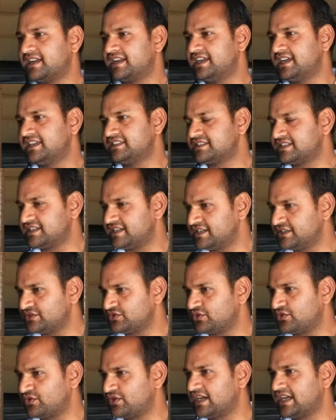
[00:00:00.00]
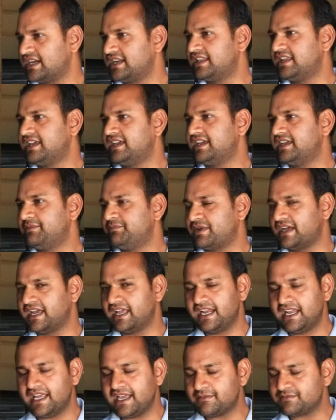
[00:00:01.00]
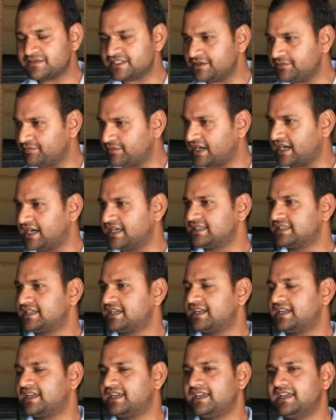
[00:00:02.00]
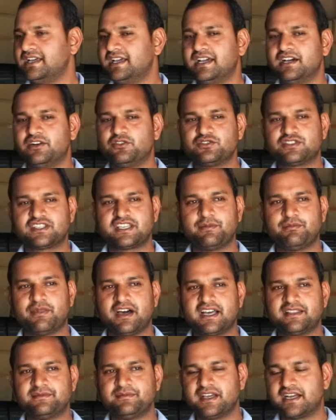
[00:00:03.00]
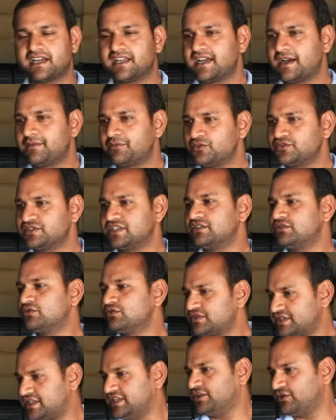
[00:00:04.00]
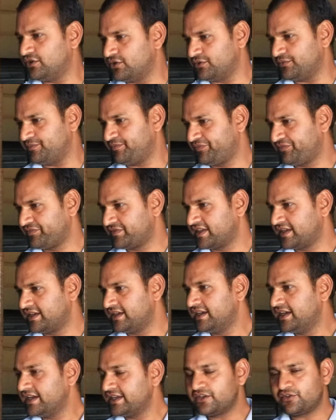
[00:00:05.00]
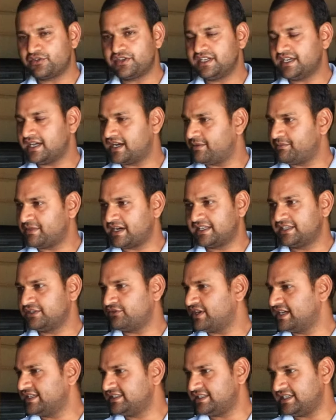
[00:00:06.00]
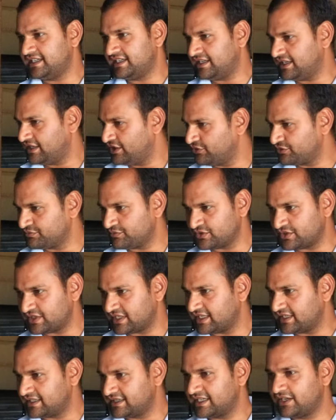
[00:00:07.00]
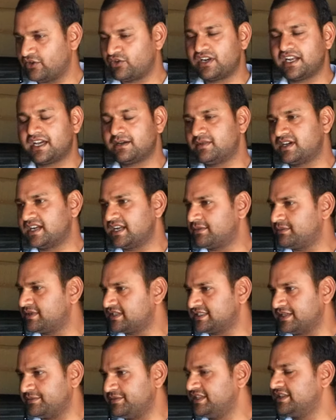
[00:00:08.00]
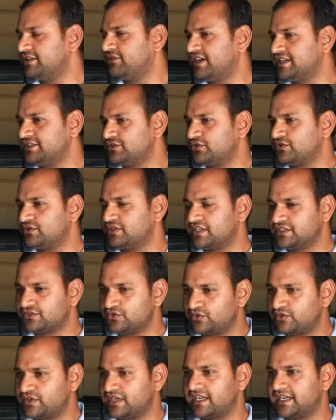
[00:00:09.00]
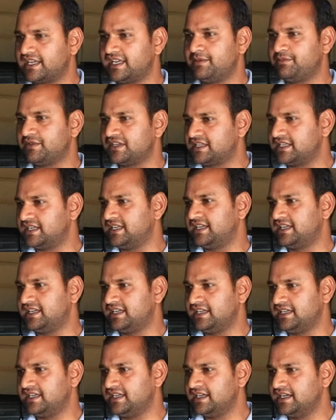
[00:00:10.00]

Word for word: करें स्क्रीन डाल लें पहले हमसे बात करें उसके बाद में अगर आपको संतुष्टि हो क्योंकि हमारी दवाई से लूज मोशन लगते हैं और लगभग लगभग सभी दवाई जो शुगर की पथरी की